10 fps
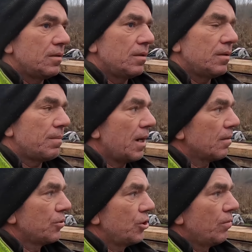nie, nie
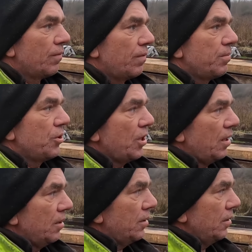mają siły
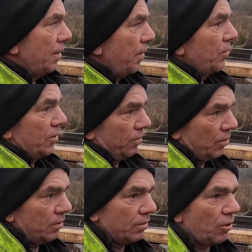wybicia i na pewno są
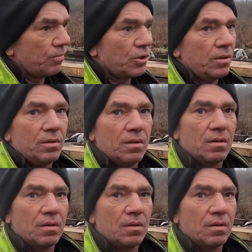do, dobrzy